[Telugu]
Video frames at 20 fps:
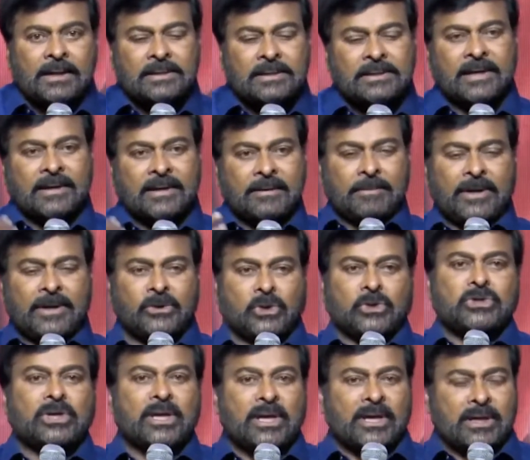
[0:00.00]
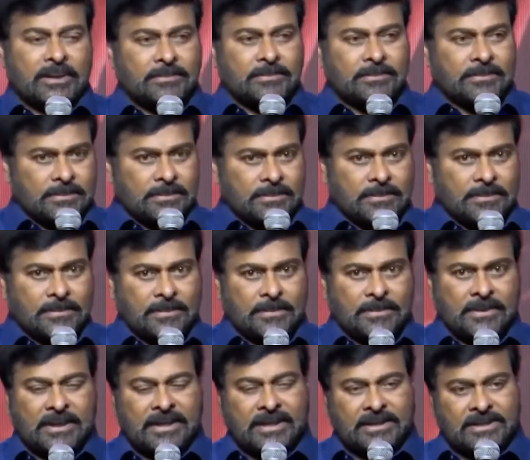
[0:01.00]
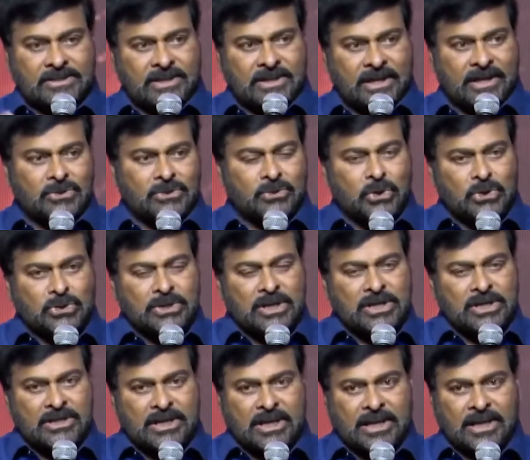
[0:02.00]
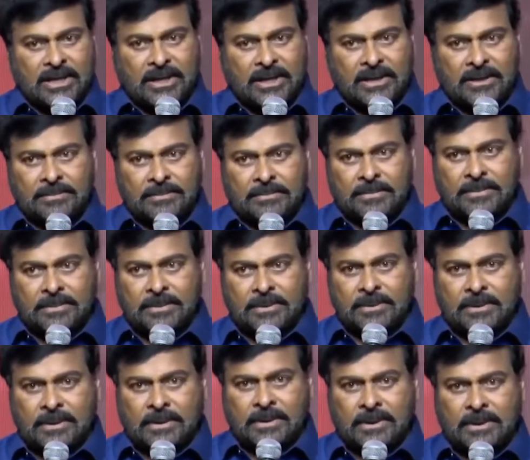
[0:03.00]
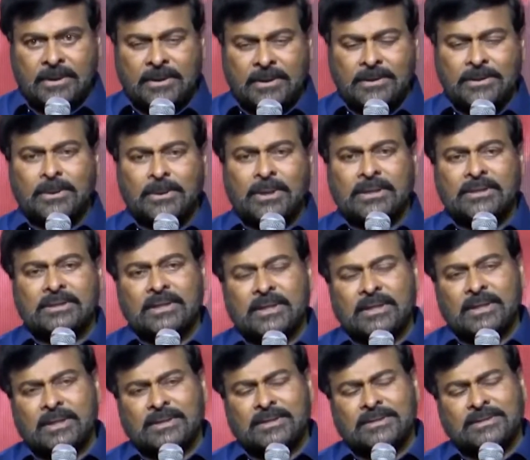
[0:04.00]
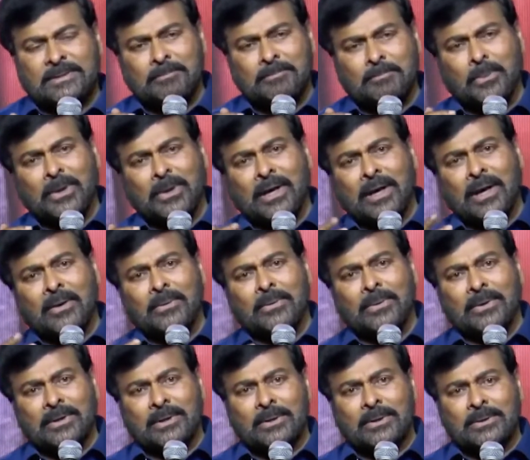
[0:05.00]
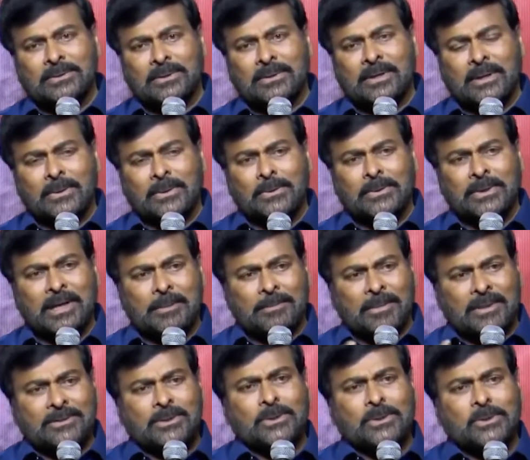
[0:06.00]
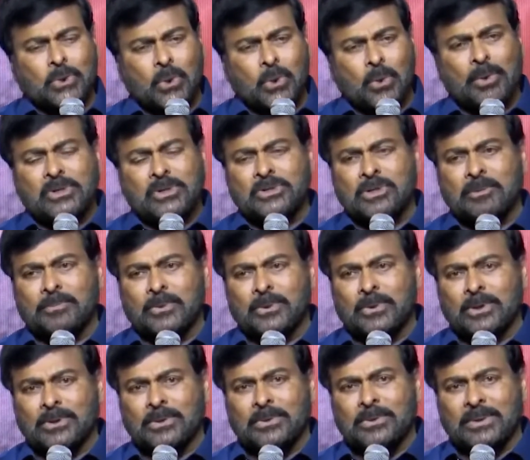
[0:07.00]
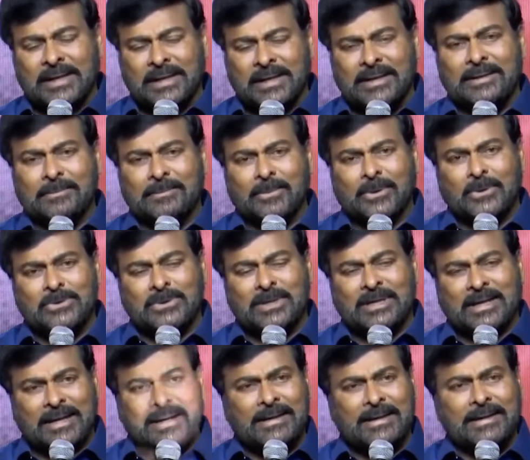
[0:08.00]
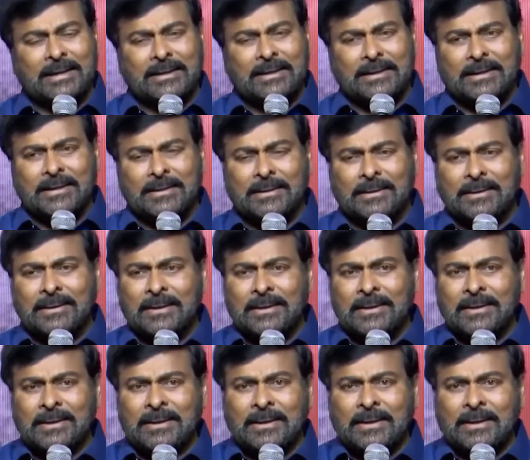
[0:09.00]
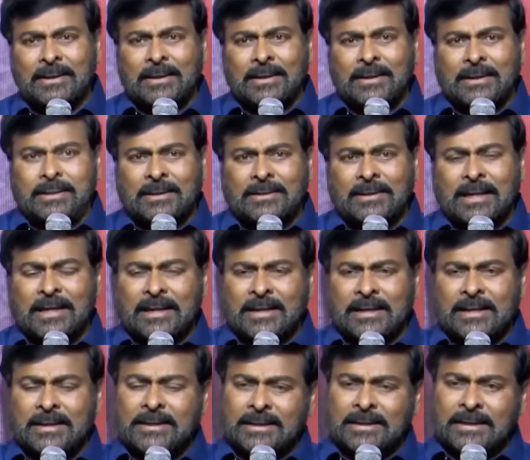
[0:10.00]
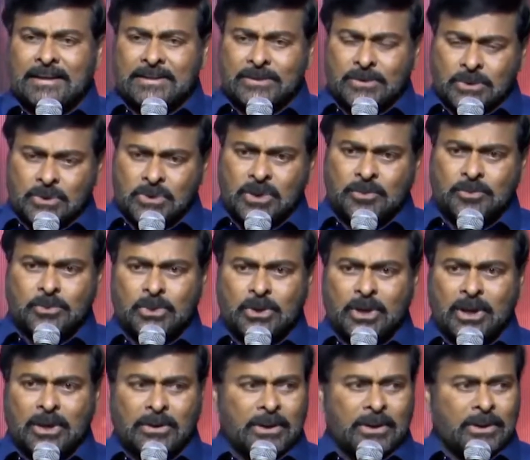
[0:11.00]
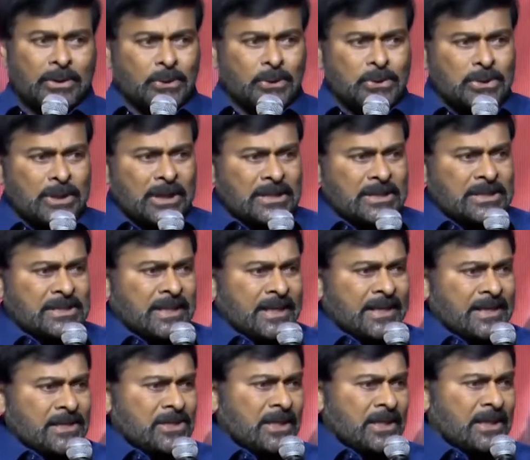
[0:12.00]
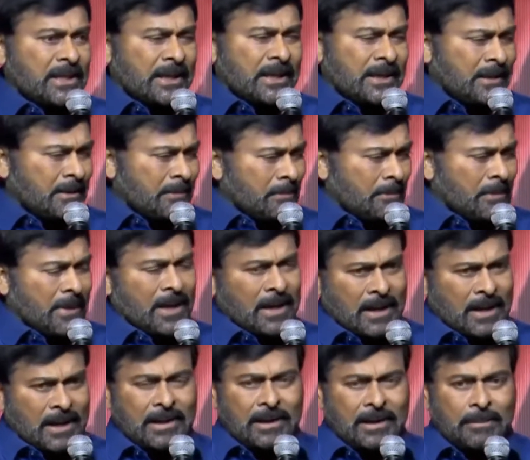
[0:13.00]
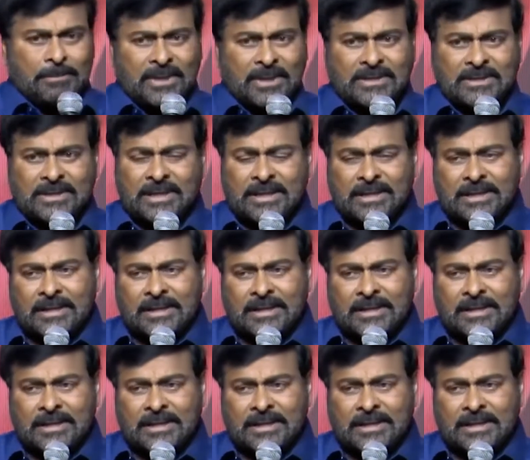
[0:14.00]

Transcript: ఇంత ఇమేజ్ వచ్చిన ఈ స్టేజ్కి వచ్చినా సరే ఎందుకంత సింపుల్ ఎలా ఉండగలుగుతున్నారు ఏమాత్రం షోమెన్షిప్ ఉండదు ఏంటి బహుశా ఏంటి అంటే దానికి నిజం చెప్తున్నాను ఈ రోజున స్టేజ్ ఎక్కి మాట్లాడిన ప్రతి